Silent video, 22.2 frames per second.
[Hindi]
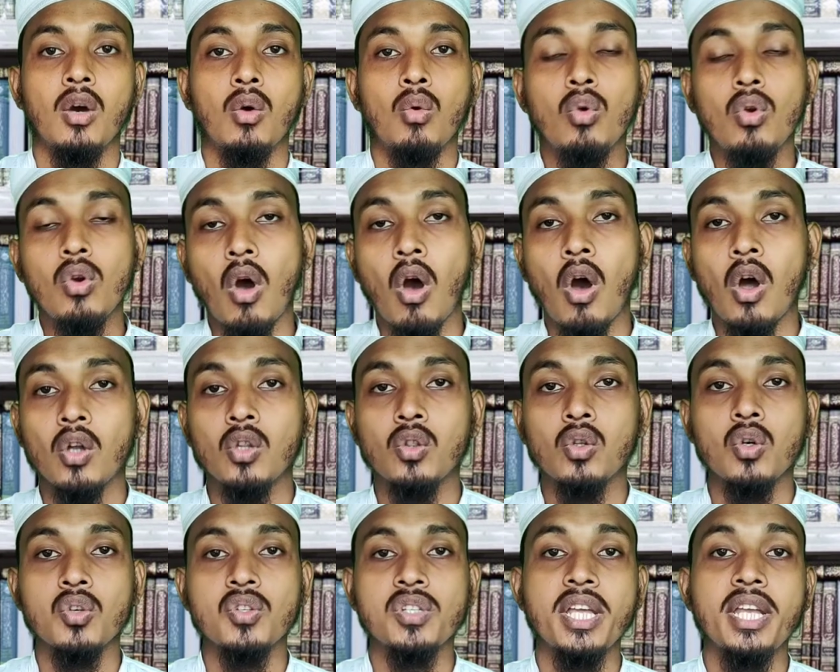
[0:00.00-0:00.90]
उन
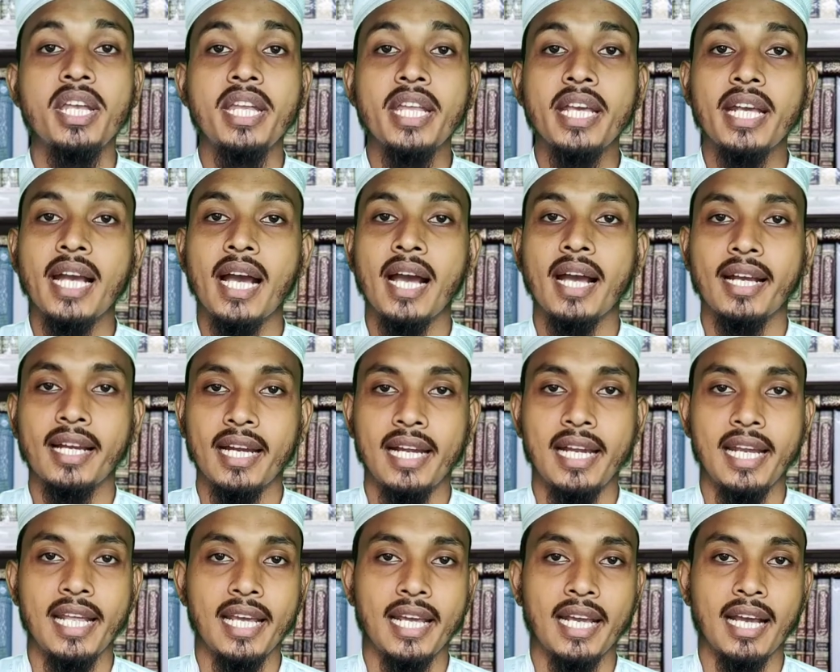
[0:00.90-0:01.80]
औरतों से निकाह कर
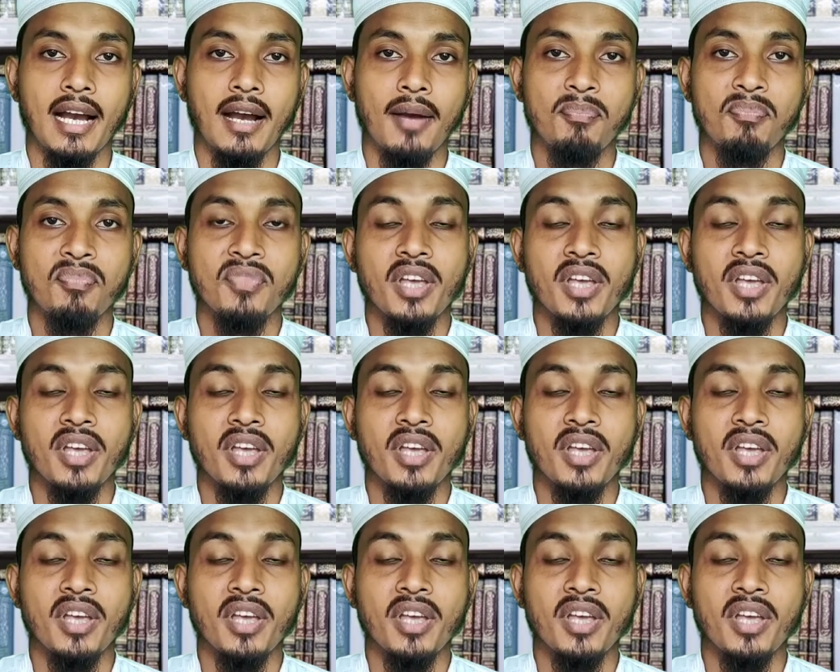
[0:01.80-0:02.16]
लेगा